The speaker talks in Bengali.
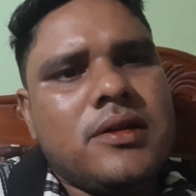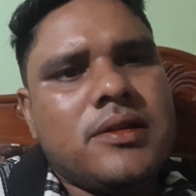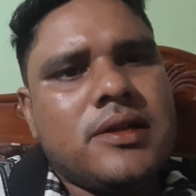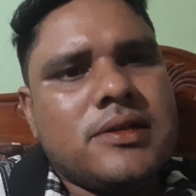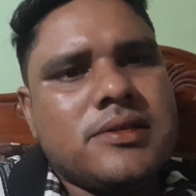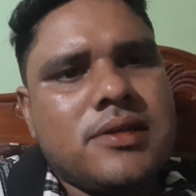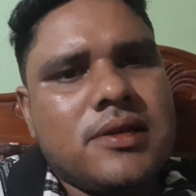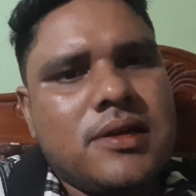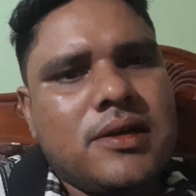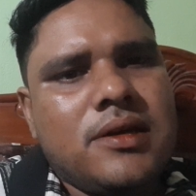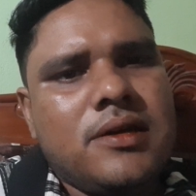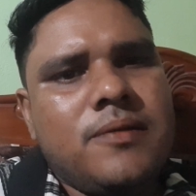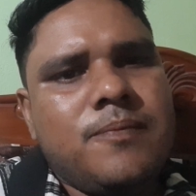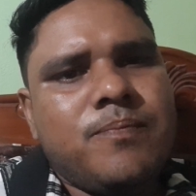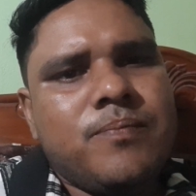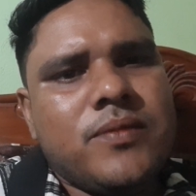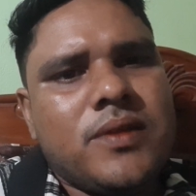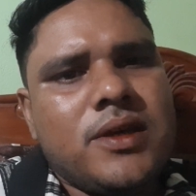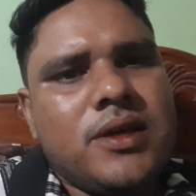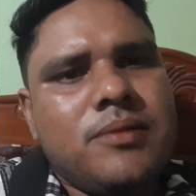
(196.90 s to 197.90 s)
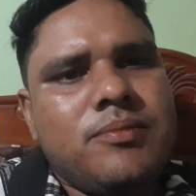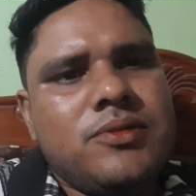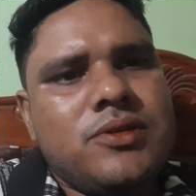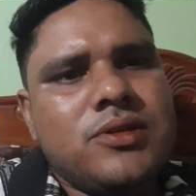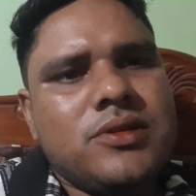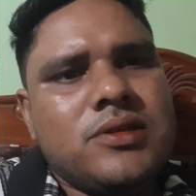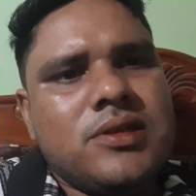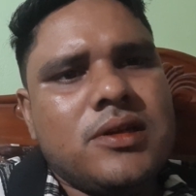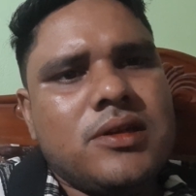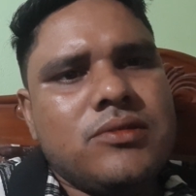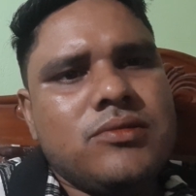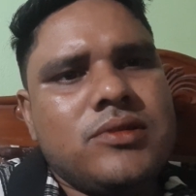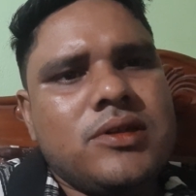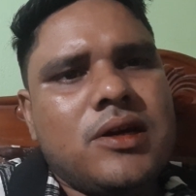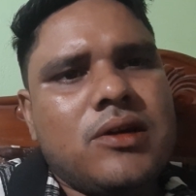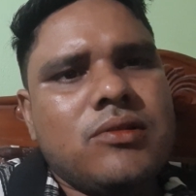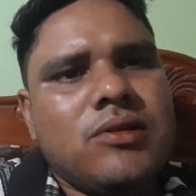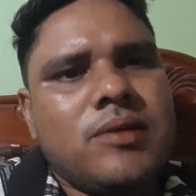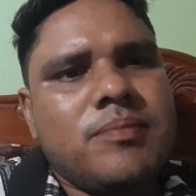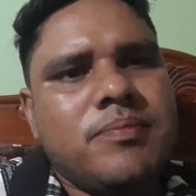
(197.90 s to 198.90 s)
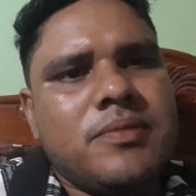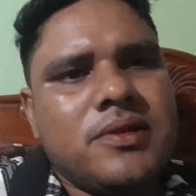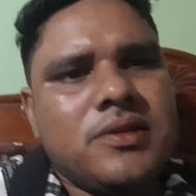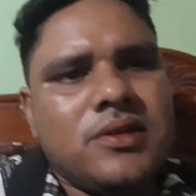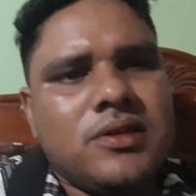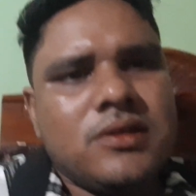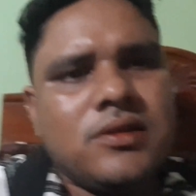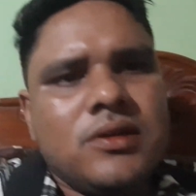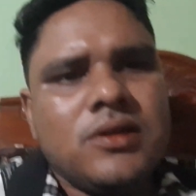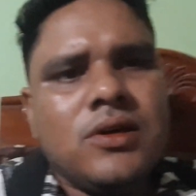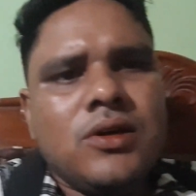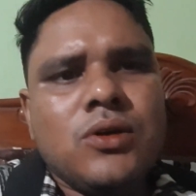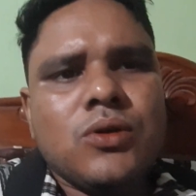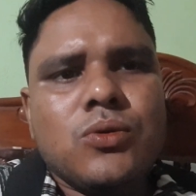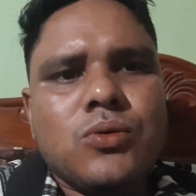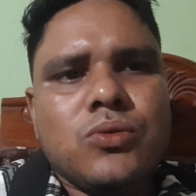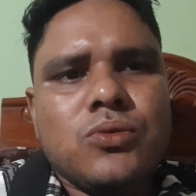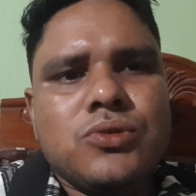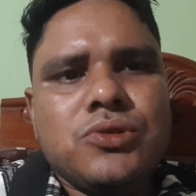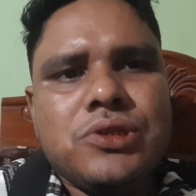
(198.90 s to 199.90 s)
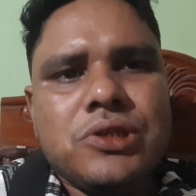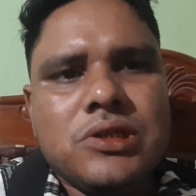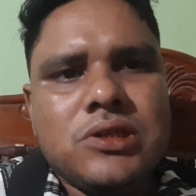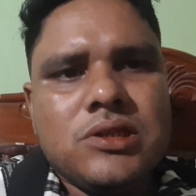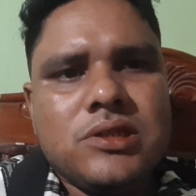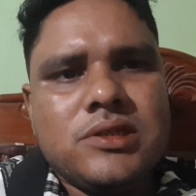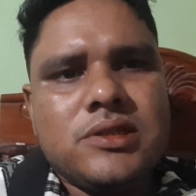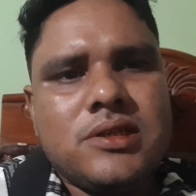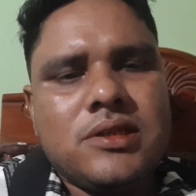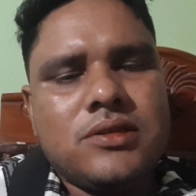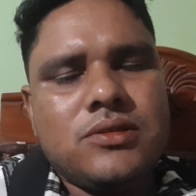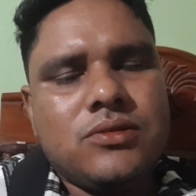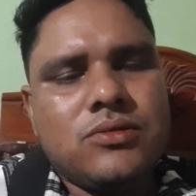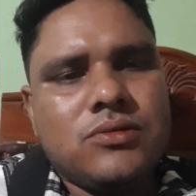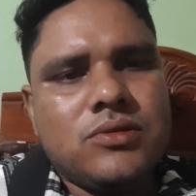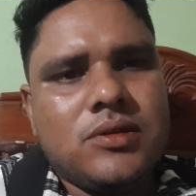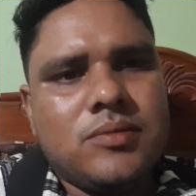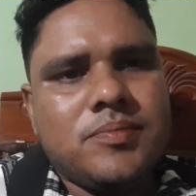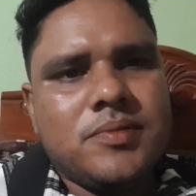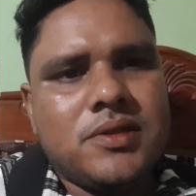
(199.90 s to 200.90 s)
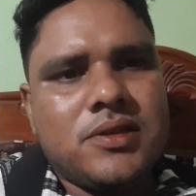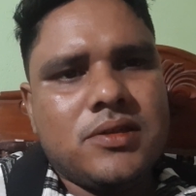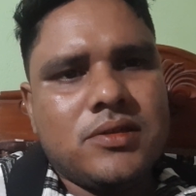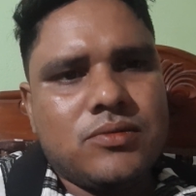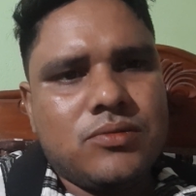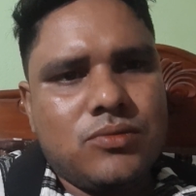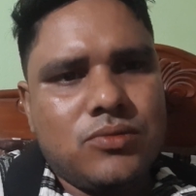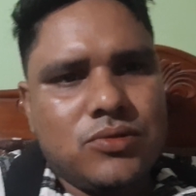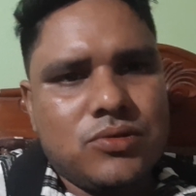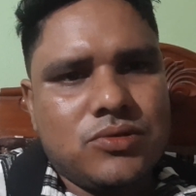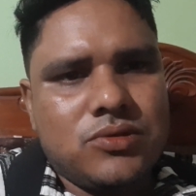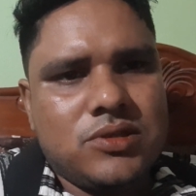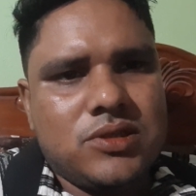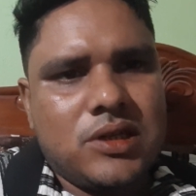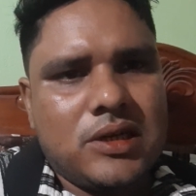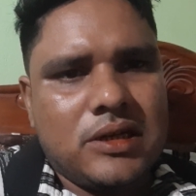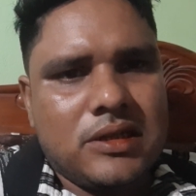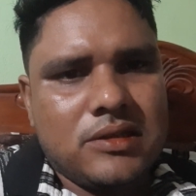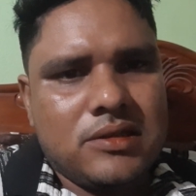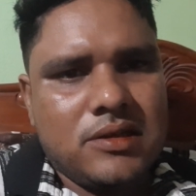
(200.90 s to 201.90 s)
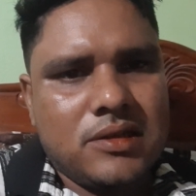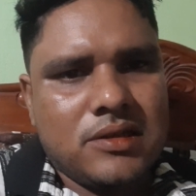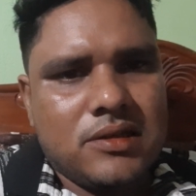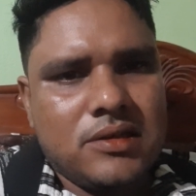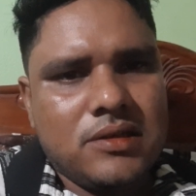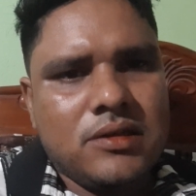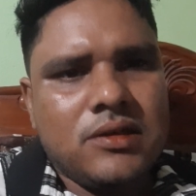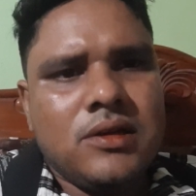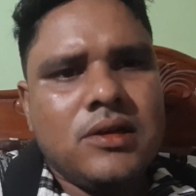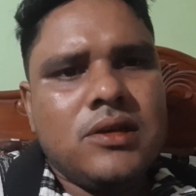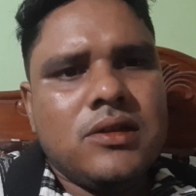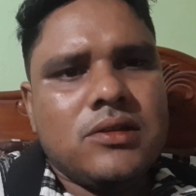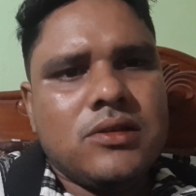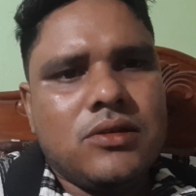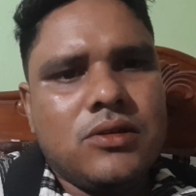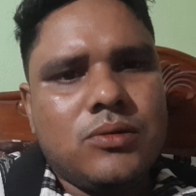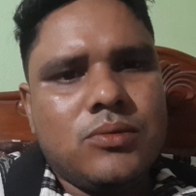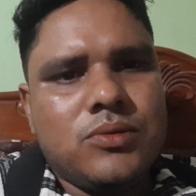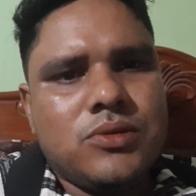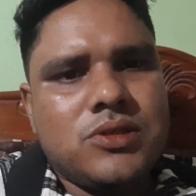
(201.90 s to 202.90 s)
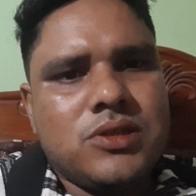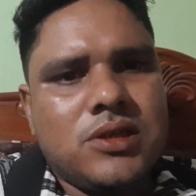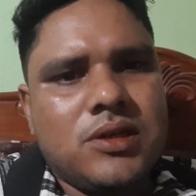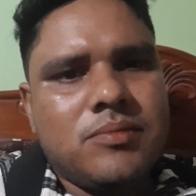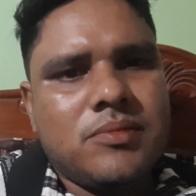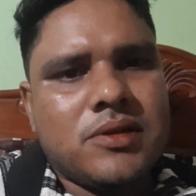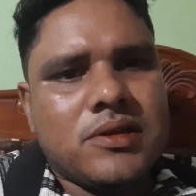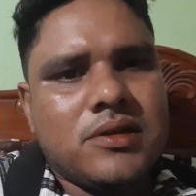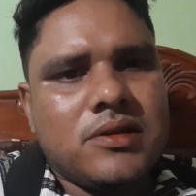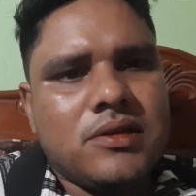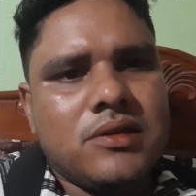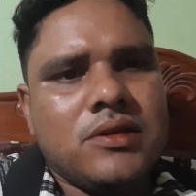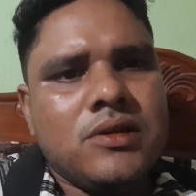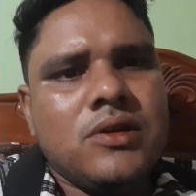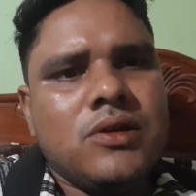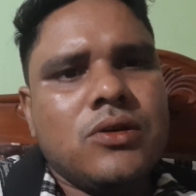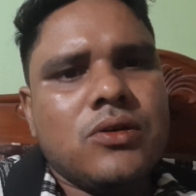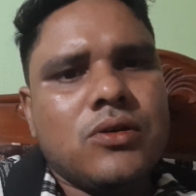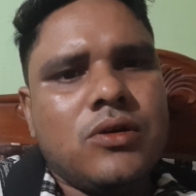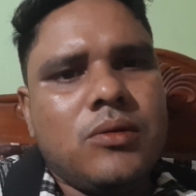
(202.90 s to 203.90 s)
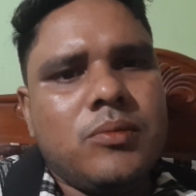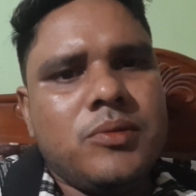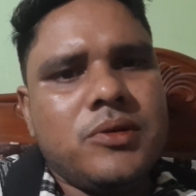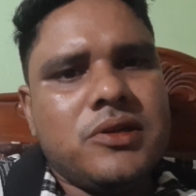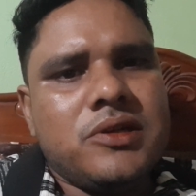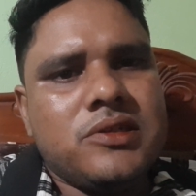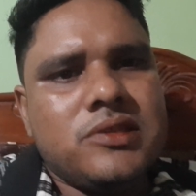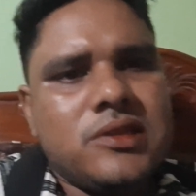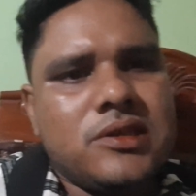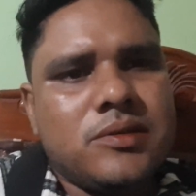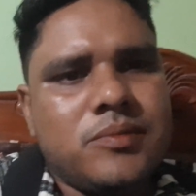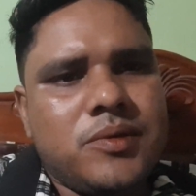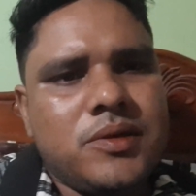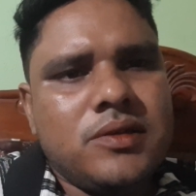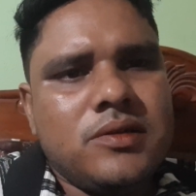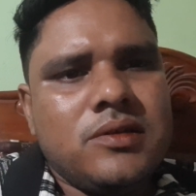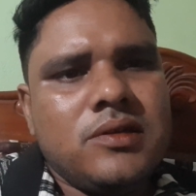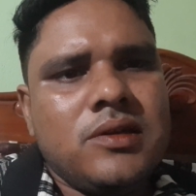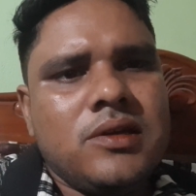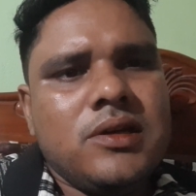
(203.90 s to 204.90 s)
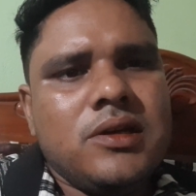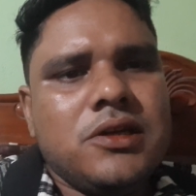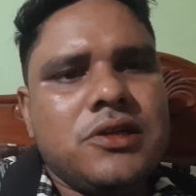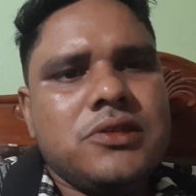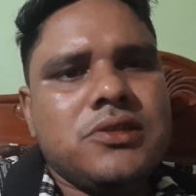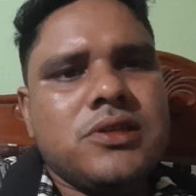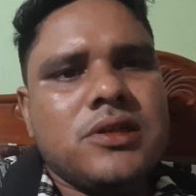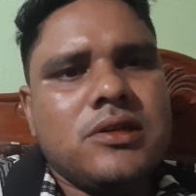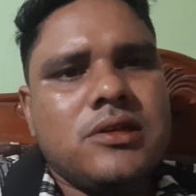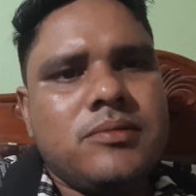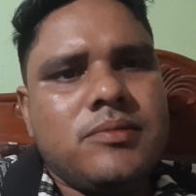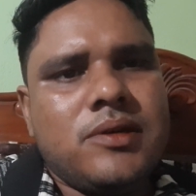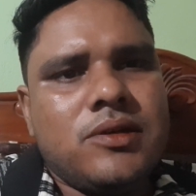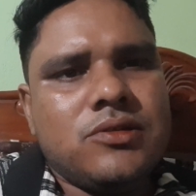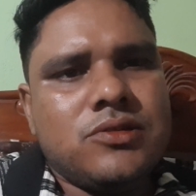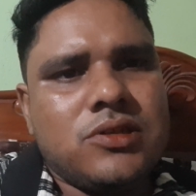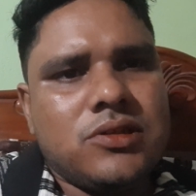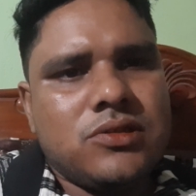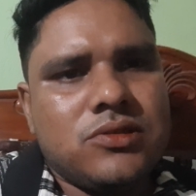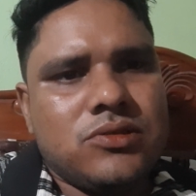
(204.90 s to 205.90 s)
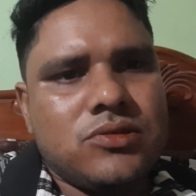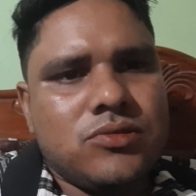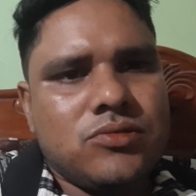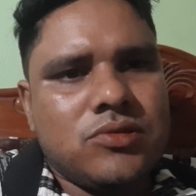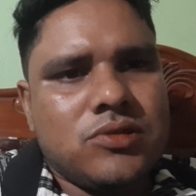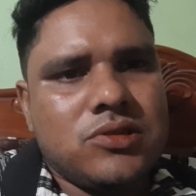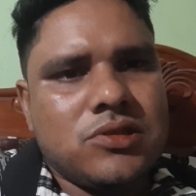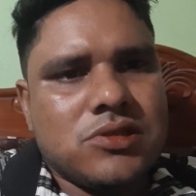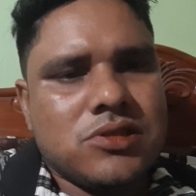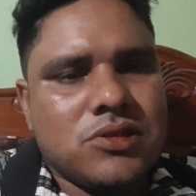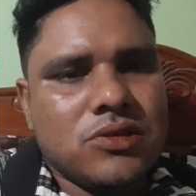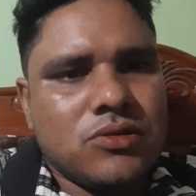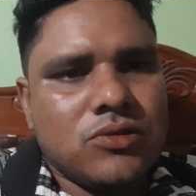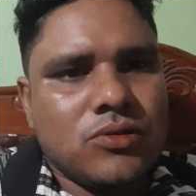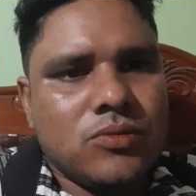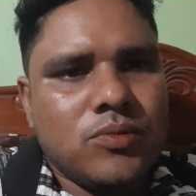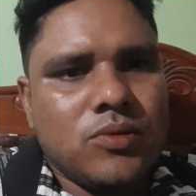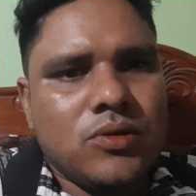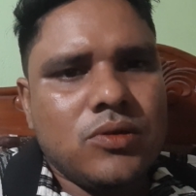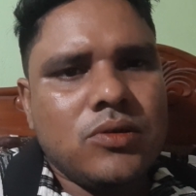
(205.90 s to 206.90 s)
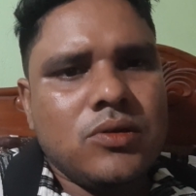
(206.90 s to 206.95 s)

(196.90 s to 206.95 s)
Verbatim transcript: তাছাড়া এ বিষয়ে ছাড়া যদি আরও আপনাদের কোনো চিকিৎসার জন্য আপনাদের কোনো কিছু জানার থাকে তাহলে অবশ্যই আমাকে কমেন্টে জানাবেন ইনশাল্লাহ ভালো সাজেশন দেওয়ার চেষ্টা করব